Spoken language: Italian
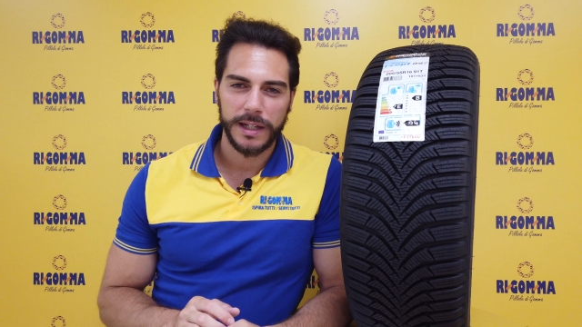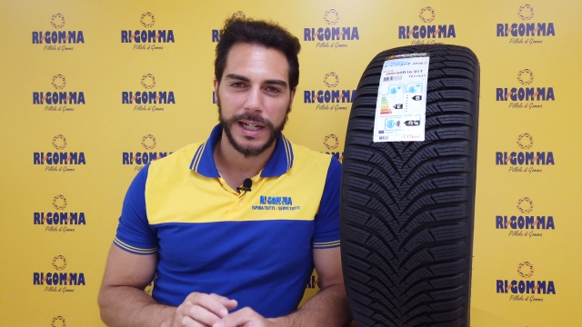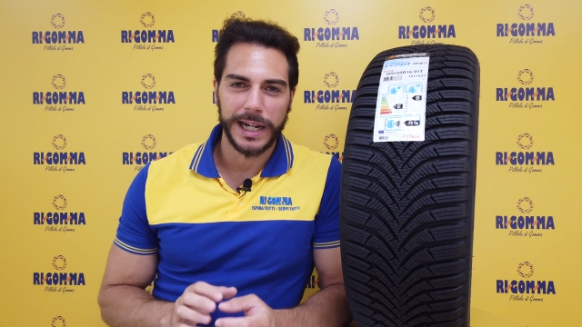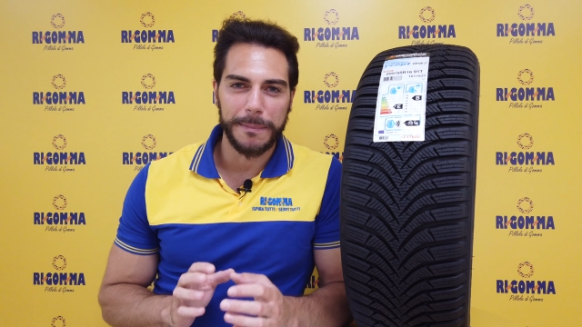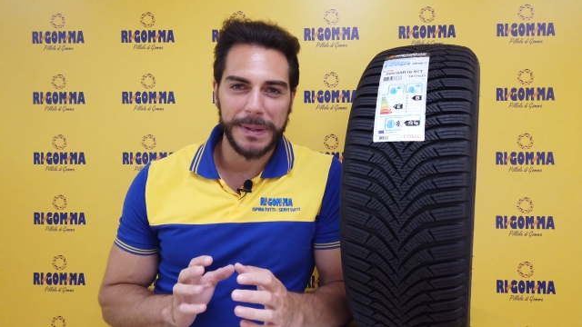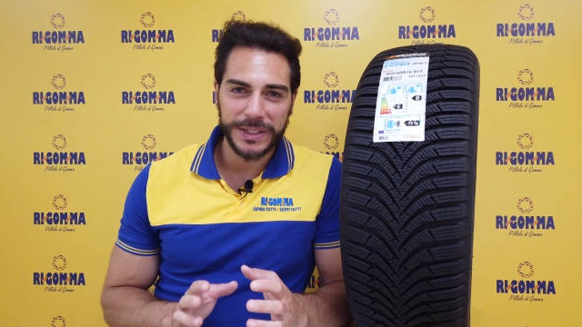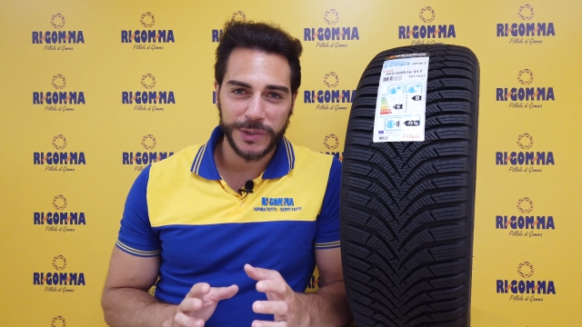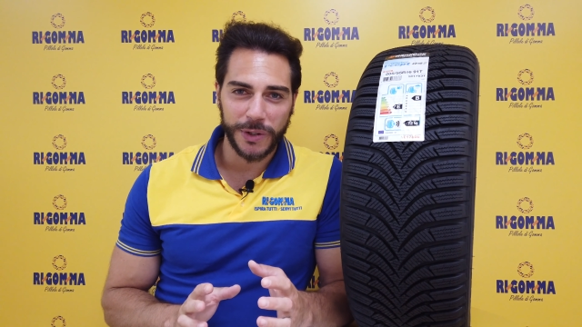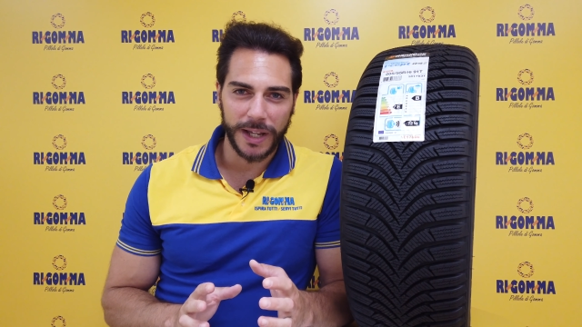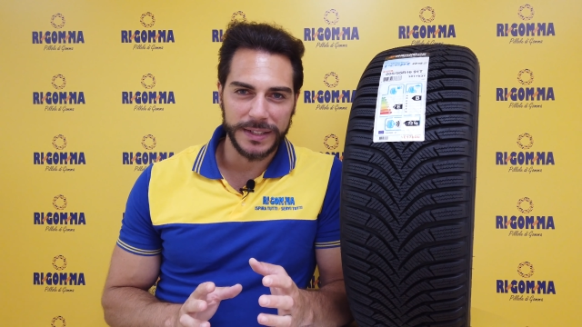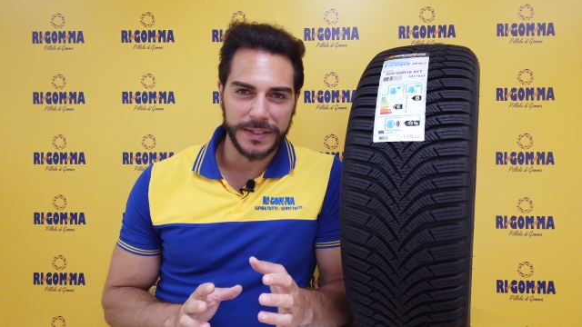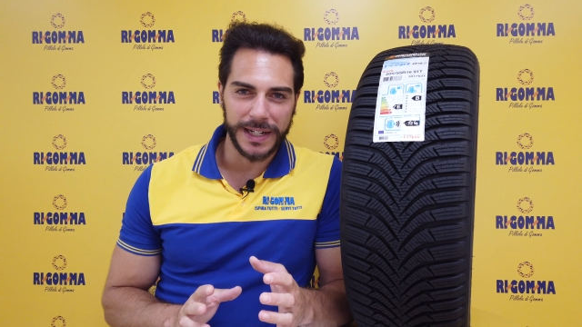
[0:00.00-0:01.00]
La
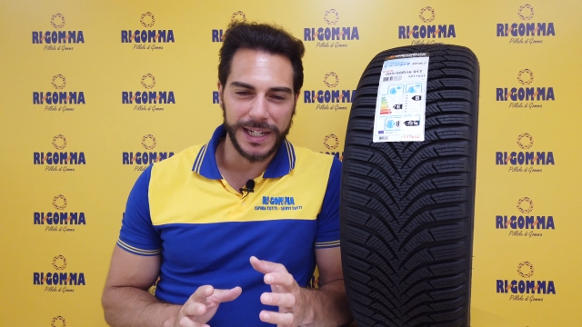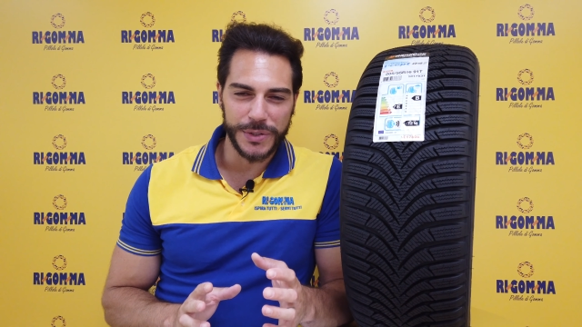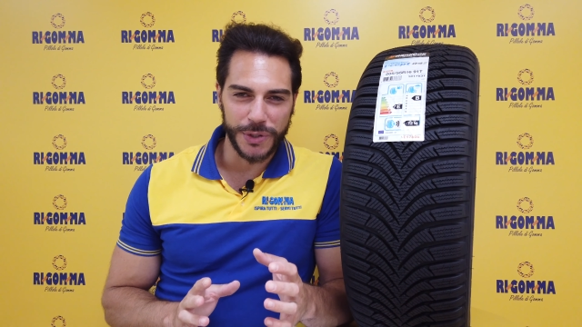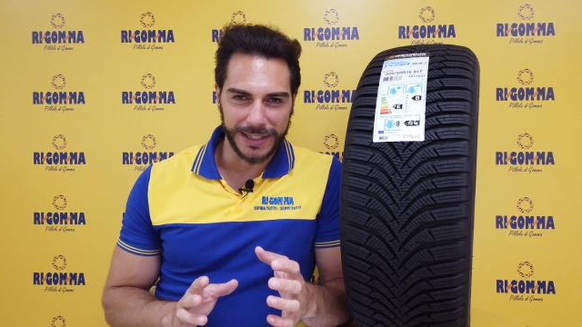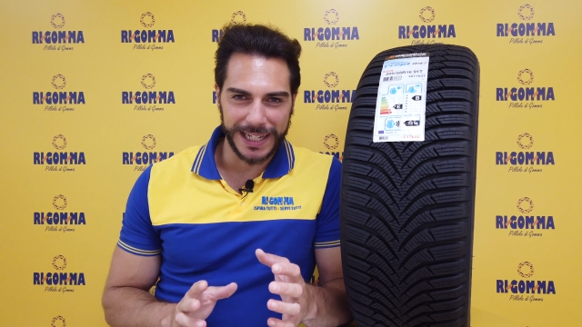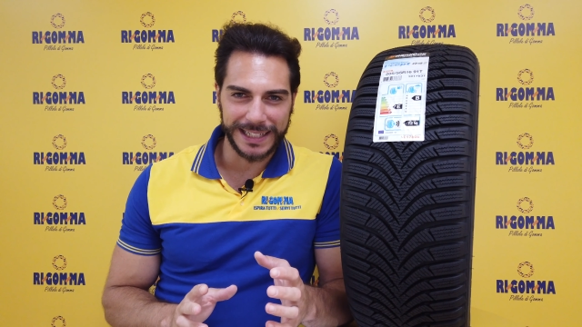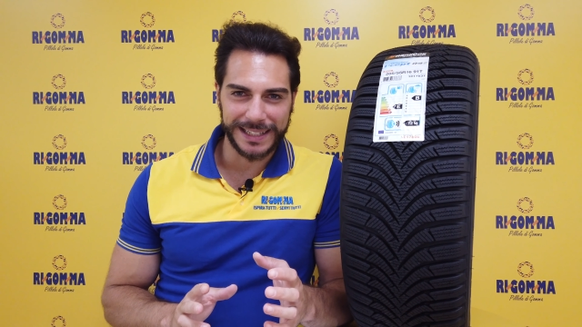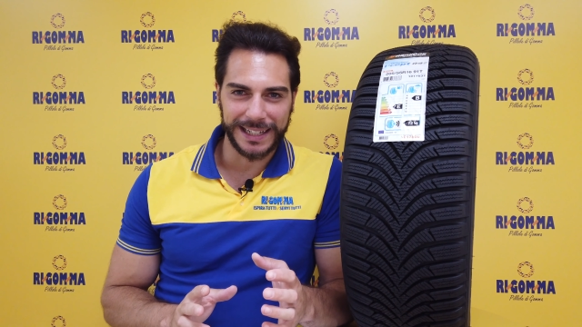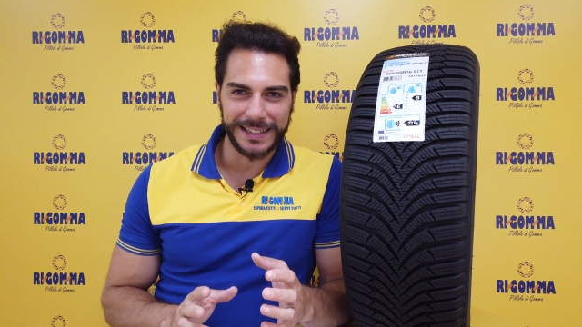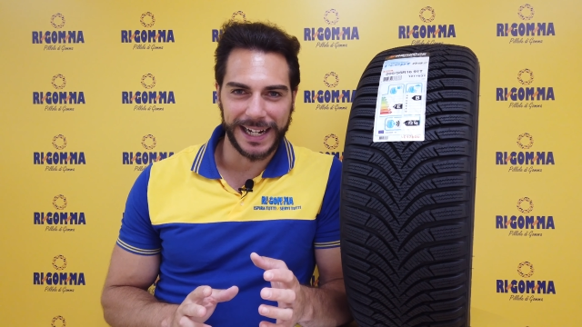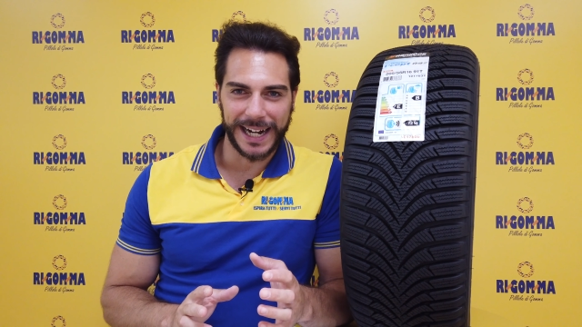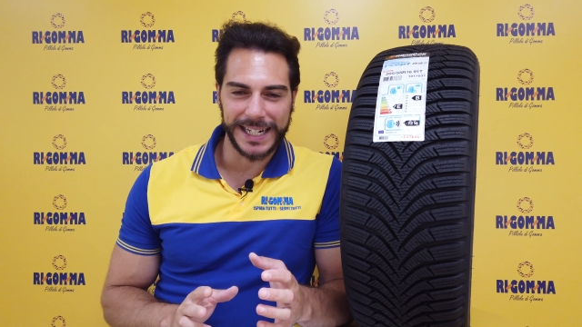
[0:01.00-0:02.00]
mescola in silicio ad
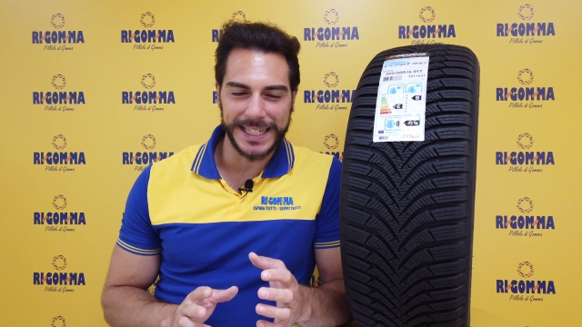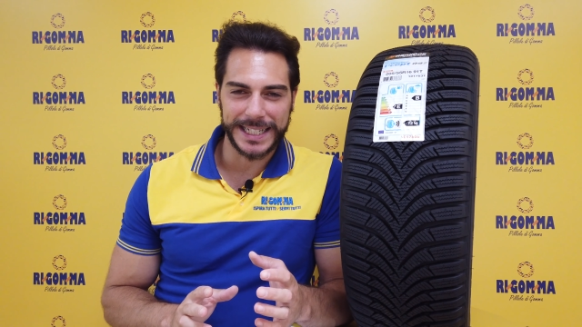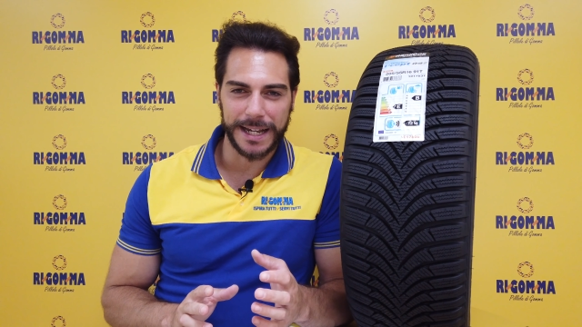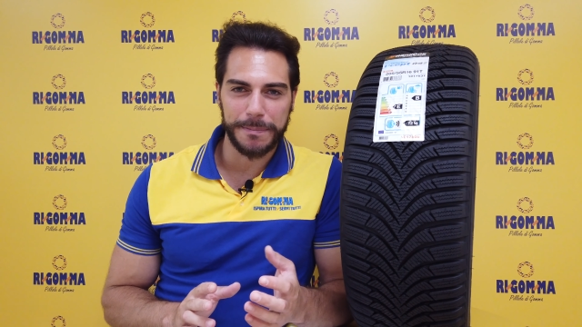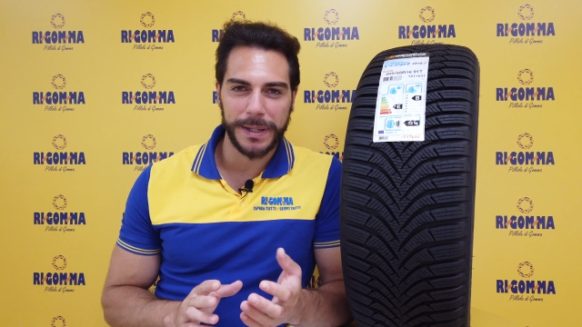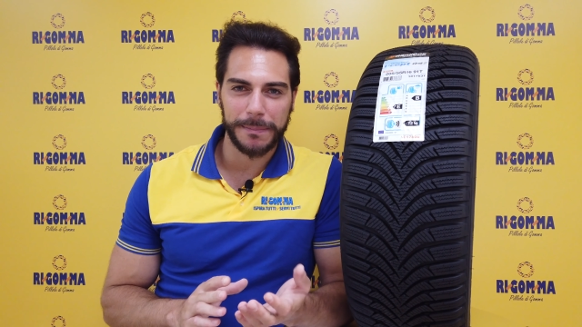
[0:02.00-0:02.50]
alta aderenza